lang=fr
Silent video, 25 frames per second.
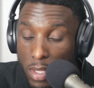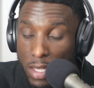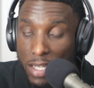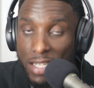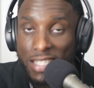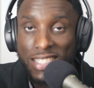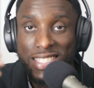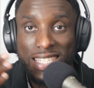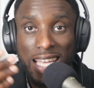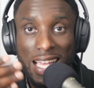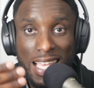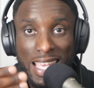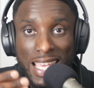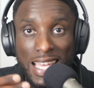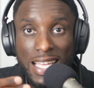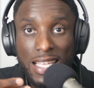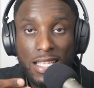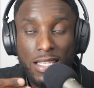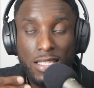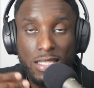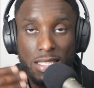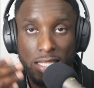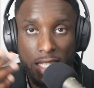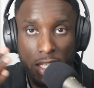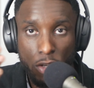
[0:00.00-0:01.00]
Chacun
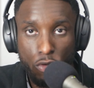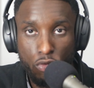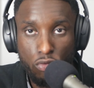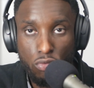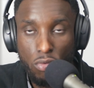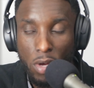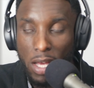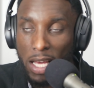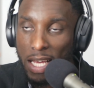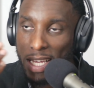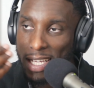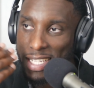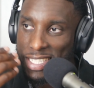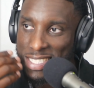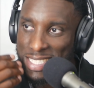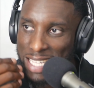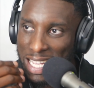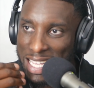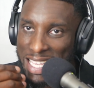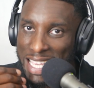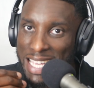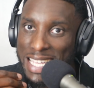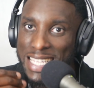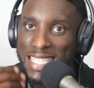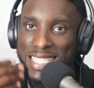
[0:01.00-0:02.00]
ses goûts,
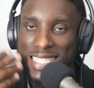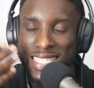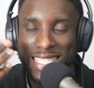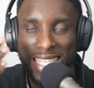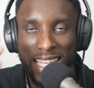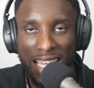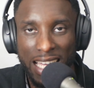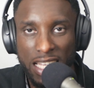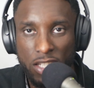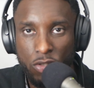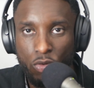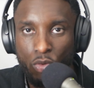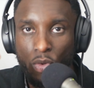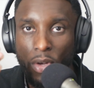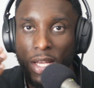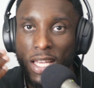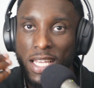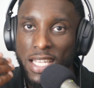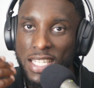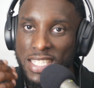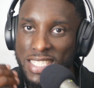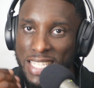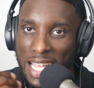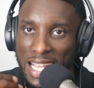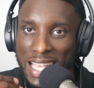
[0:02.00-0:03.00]
chacun ses raisons,
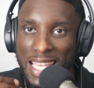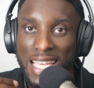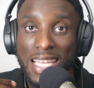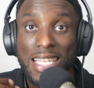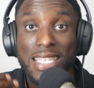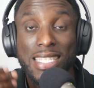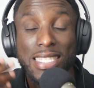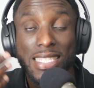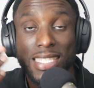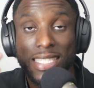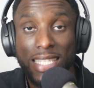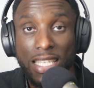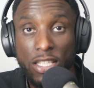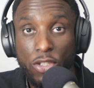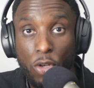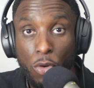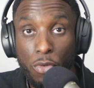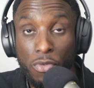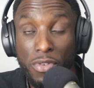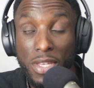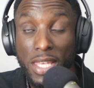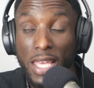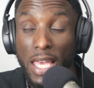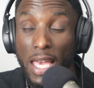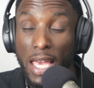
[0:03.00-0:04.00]
chacun ses
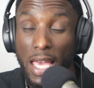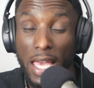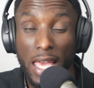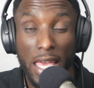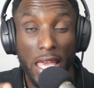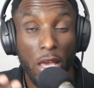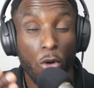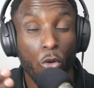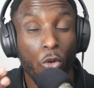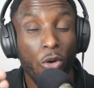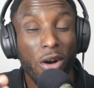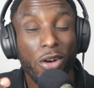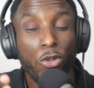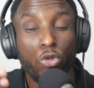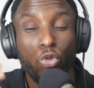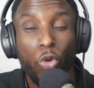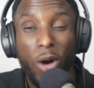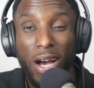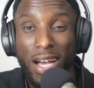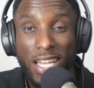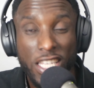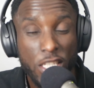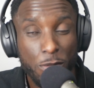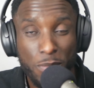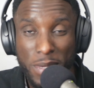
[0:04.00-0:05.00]
envies, et on doit
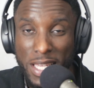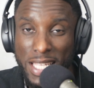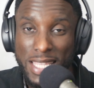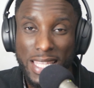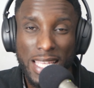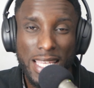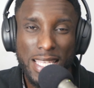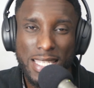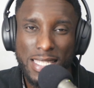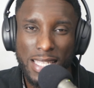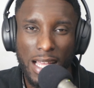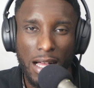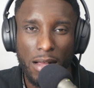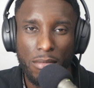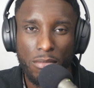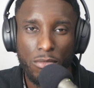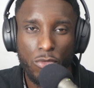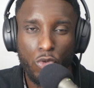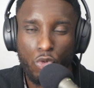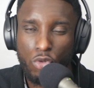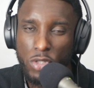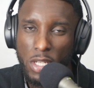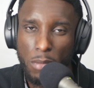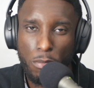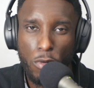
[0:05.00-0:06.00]
respecter ça,
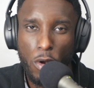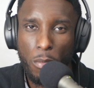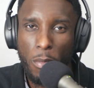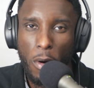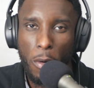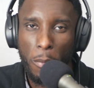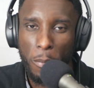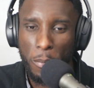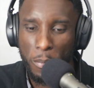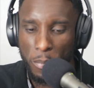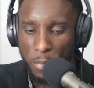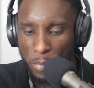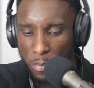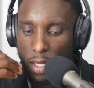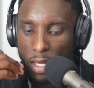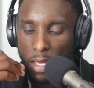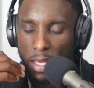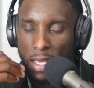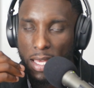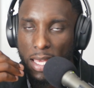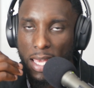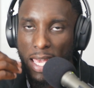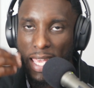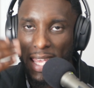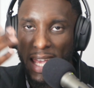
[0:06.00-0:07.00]
tout simplement.
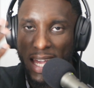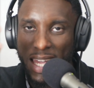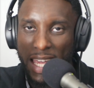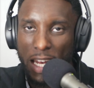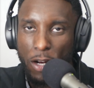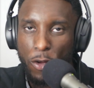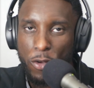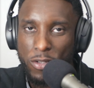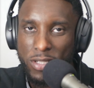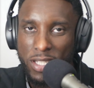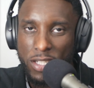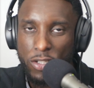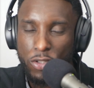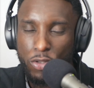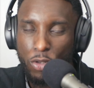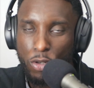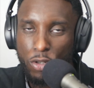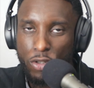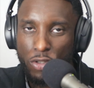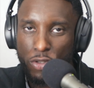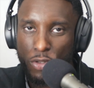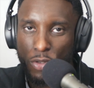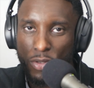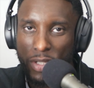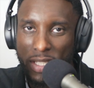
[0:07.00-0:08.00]
Et il y a quelques instants,
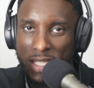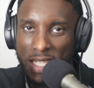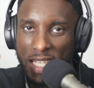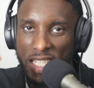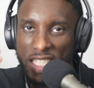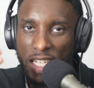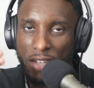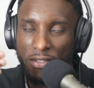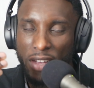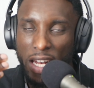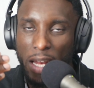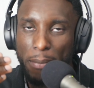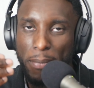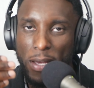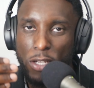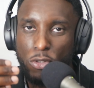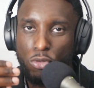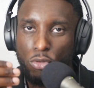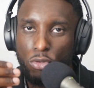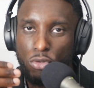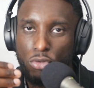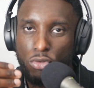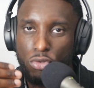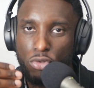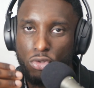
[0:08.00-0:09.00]
je te disais que j'avais
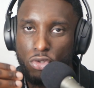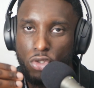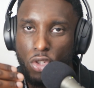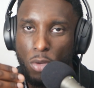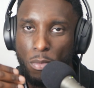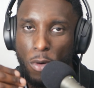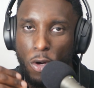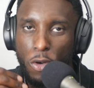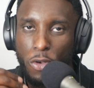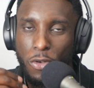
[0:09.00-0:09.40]
l'impression justement